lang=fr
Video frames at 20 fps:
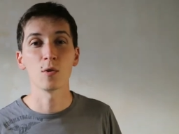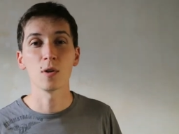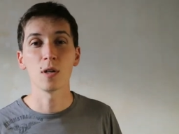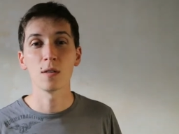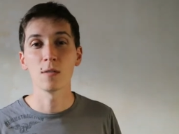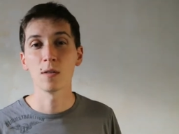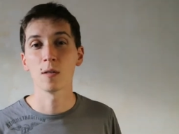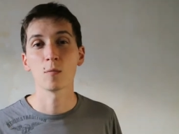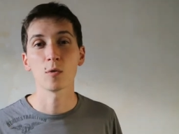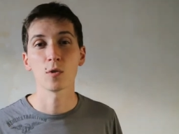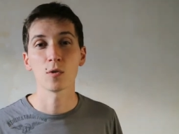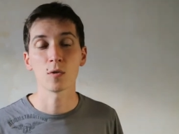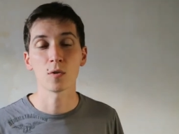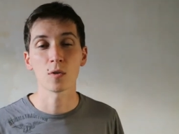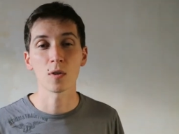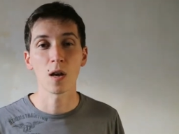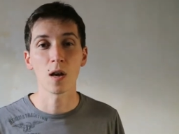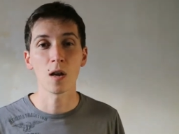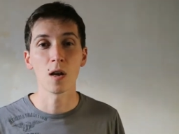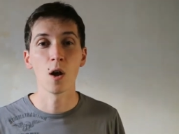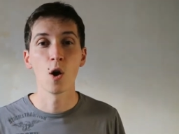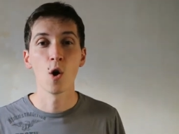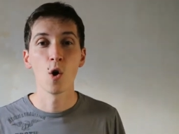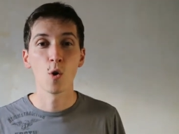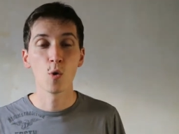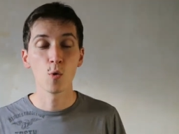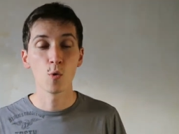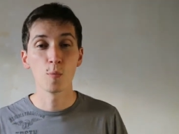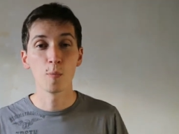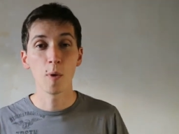de l'événement central
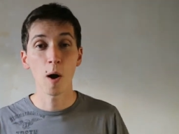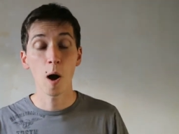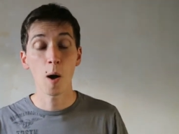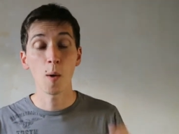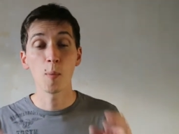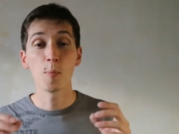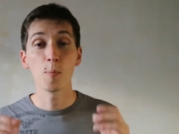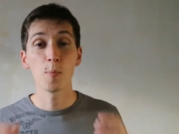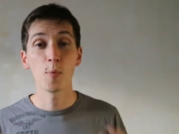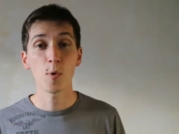ou pas,